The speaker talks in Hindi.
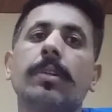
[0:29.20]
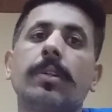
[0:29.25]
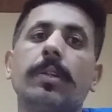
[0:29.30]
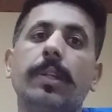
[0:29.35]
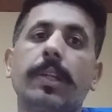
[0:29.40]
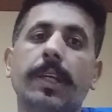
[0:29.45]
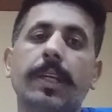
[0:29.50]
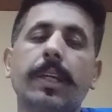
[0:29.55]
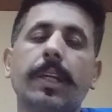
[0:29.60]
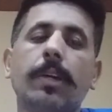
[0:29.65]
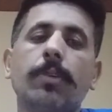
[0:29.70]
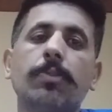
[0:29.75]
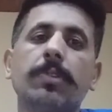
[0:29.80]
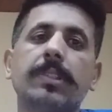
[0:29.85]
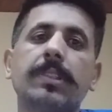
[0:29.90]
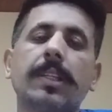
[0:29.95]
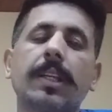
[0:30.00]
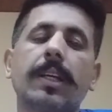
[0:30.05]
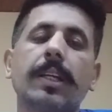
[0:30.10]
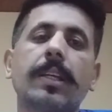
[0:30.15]
लेकर आऊँ
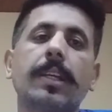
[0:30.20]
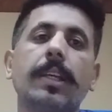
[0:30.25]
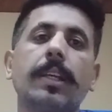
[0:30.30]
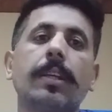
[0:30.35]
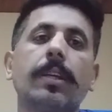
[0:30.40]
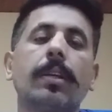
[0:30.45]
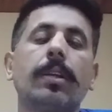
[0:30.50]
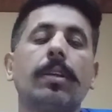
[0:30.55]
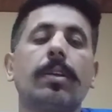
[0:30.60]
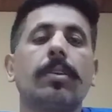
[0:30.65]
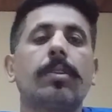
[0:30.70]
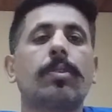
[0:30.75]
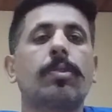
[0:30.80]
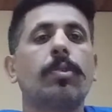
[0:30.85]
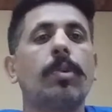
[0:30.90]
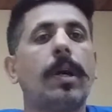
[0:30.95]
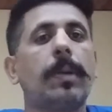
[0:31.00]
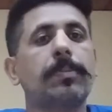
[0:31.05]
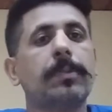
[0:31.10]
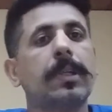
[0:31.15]
इस तरह की
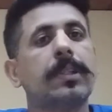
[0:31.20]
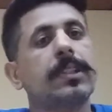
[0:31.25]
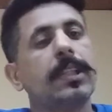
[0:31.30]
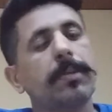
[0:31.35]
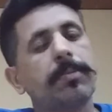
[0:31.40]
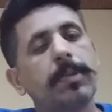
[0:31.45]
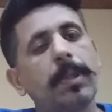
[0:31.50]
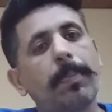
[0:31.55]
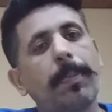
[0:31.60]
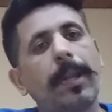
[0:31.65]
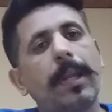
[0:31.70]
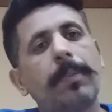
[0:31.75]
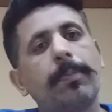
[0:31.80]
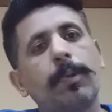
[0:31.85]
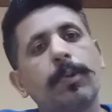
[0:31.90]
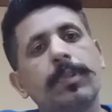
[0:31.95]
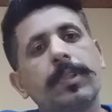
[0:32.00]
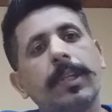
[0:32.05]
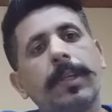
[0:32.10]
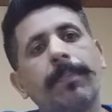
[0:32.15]
तो आप तक सबसे पहले
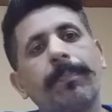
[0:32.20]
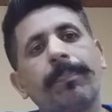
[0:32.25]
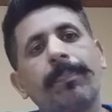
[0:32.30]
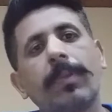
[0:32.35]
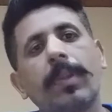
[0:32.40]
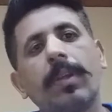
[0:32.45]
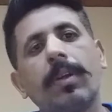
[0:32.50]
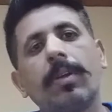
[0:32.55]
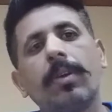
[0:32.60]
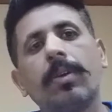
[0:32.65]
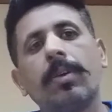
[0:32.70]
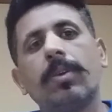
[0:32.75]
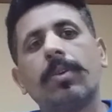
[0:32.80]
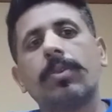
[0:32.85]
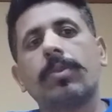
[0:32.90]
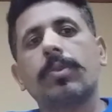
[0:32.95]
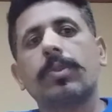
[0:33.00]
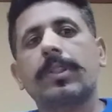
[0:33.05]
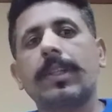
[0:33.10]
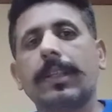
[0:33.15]
पहुँचे
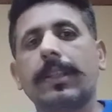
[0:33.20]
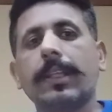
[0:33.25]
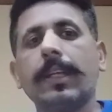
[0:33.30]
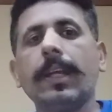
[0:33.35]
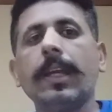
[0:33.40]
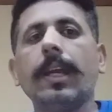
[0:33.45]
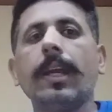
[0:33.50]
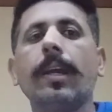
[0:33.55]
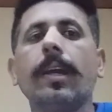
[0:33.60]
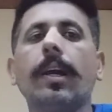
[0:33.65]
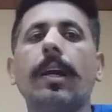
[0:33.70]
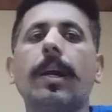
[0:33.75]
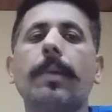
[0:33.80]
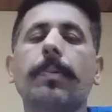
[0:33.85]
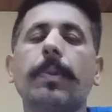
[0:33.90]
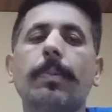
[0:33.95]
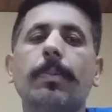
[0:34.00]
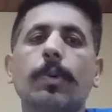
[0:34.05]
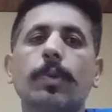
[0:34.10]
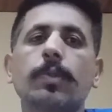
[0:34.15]
तो चलते हैं
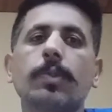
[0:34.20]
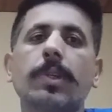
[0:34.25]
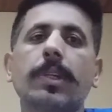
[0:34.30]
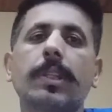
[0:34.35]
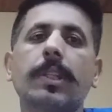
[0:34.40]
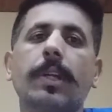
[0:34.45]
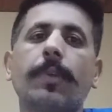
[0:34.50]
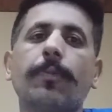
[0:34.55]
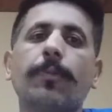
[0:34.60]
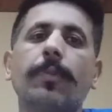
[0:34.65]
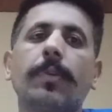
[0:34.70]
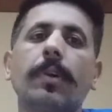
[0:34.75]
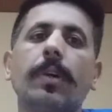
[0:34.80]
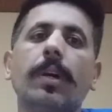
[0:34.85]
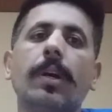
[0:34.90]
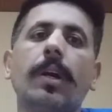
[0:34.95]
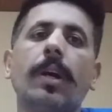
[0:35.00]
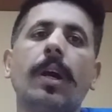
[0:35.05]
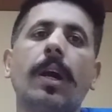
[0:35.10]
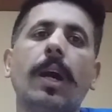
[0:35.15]
अपने मौजू की तरफ
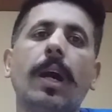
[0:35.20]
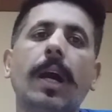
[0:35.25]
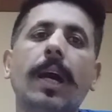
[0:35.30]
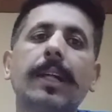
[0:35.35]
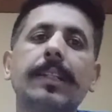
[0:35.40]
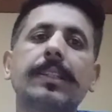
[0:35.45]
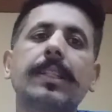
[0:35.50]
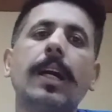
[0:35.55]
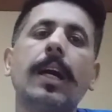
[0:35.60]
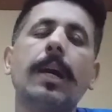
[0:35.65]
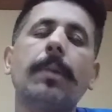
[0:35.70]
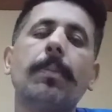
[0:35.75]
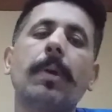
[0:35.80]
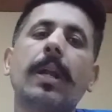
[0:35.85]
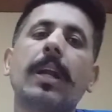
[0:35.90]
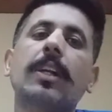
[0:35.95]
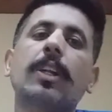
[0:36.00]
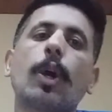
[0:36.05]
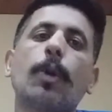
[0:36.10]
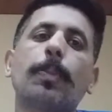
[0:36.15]
आज का
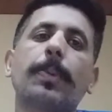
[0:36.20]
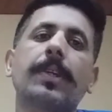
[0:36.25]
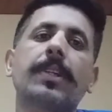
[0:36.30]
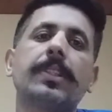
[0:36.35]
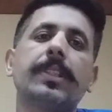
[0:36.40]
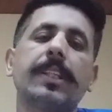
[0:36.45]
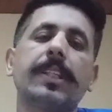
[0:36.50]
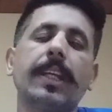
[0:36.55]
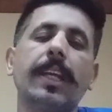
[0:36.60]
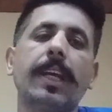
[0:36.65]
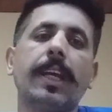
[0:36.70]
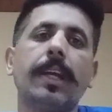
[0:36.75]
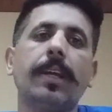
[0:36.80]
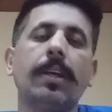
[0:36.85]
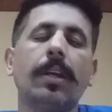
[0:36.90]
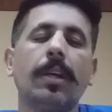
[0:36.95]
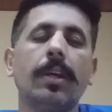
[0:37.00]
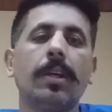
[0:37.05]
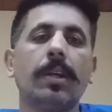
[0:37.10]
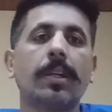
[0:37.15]
हमारा टॉपिक ये है
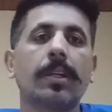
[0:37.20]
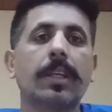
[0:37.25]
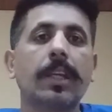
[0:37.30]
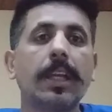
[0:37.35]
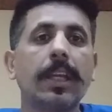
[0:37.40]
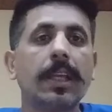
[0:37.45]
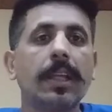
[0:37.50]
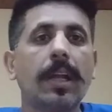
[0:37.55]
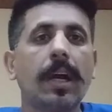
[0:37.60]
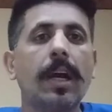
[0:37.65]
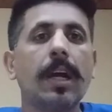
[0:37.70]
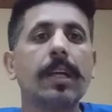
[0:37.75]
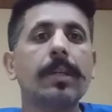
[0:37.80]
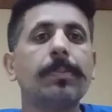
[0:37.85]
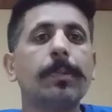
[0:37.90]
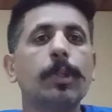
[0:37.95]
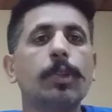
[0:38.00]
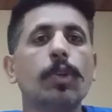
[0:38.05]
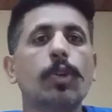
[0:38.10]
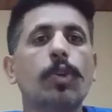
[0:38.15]
कि इराक़
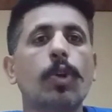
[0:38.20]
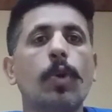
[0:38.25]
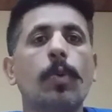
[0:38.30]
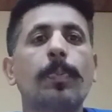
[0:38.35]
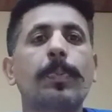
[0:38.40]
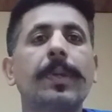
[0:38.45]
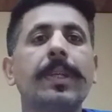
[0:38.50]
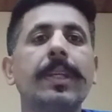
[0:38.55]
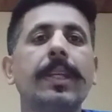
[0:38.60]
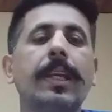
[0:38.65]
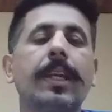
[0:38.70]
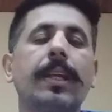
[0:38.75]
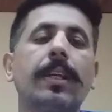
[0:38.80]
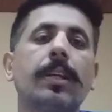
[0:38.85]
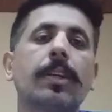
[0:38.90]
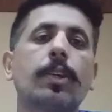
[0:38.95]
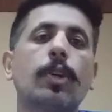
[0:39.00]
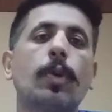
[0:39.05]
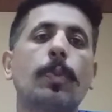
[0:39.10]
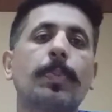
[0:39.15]
में जो कंपनी हैं
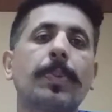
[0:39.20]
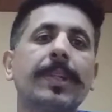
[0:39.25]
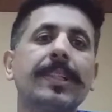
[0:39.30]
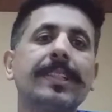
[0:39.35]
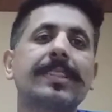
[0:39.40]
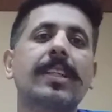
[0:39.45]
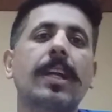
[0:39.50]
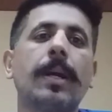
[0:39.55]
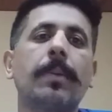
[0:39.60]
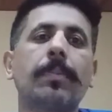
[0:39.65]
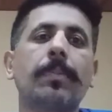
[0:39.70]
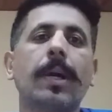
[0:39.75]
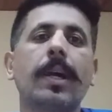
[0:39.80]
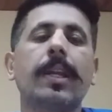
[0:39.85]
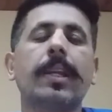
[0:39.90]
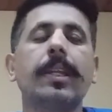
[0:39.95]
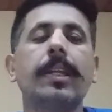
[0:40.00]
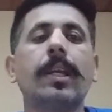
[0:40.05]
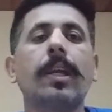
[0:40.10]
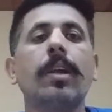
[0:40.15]
कंपनीज काम
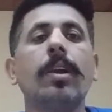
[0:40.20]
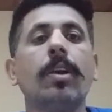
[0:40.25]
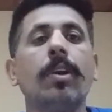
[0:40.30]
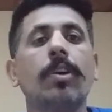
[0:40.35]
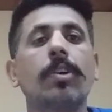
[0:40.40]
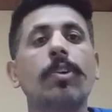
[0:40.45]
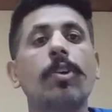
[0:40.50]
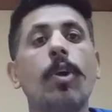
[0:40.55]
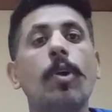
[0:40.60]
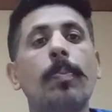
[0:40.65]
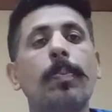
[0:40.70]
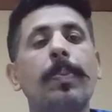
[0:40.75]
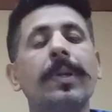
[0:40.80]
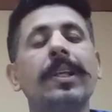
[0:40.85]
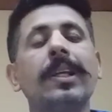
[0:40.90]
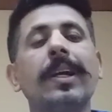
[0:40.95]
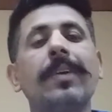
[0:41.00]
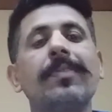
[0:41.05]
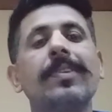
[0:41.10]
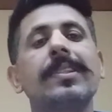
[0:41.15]
कर रही हैं
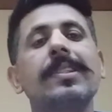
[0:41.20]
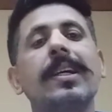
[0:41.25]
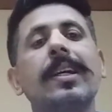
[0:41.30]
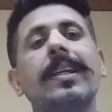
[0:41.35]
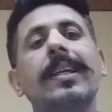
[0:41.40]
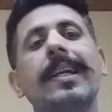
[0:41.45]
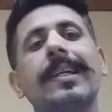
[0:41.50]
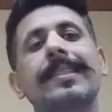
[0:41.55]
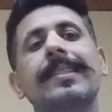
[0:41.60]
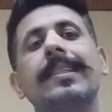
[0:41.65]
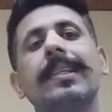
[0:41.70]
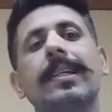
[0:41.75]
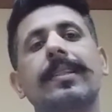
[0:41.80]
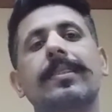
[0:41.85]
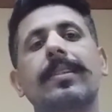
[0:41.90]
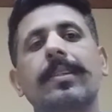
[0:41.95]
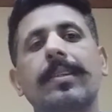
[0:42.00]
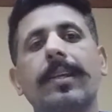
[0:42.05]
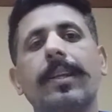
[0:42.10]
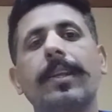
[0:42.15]
कंपनी का वीज़ा कैसे
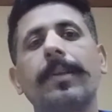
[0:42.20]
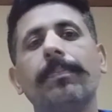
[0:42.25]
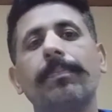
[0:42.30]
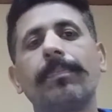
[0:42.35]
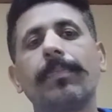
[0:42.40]
हासिल करें